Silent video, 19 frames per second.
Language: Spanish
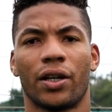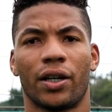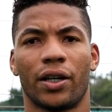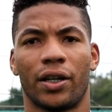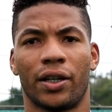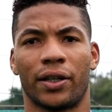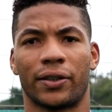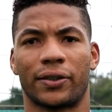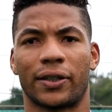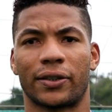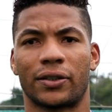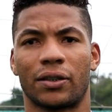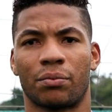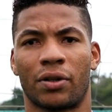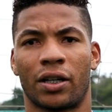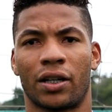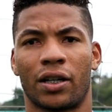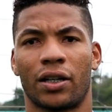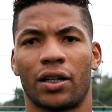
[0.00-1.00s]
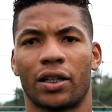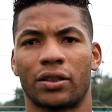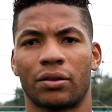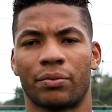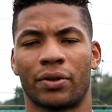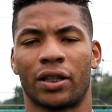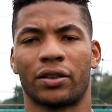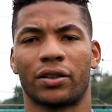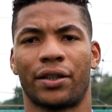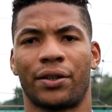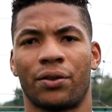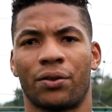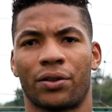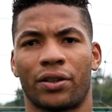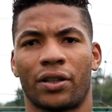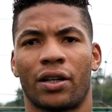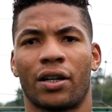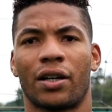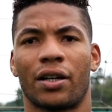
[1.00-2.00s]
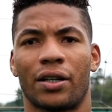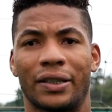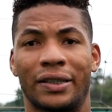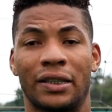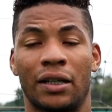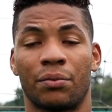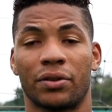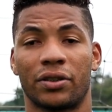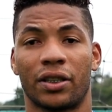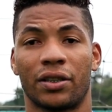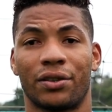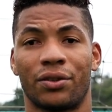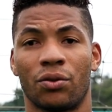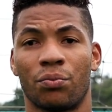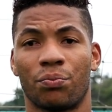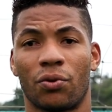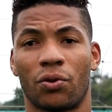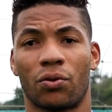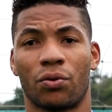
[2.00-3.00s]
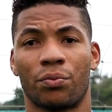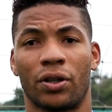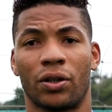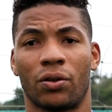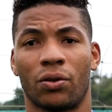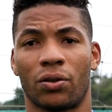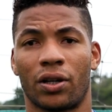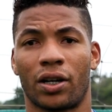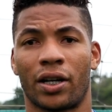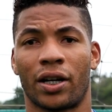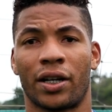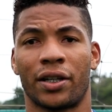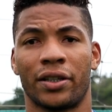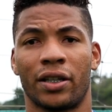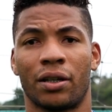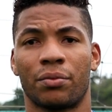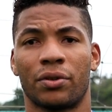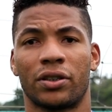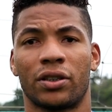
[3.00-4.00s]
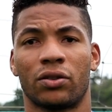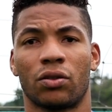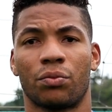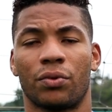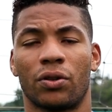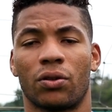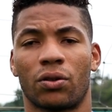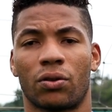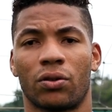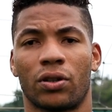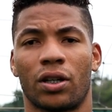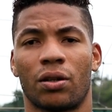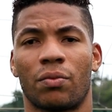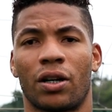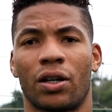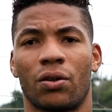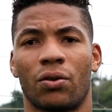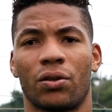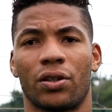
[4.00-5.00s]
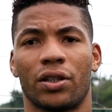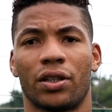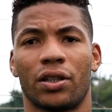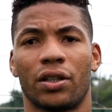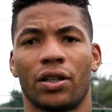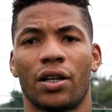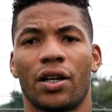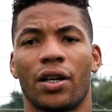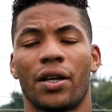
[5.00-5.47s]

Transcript: en esta semana y la semana anterior ya, ya me sentí un poco mejor, cada día me siento mejor con el balón y,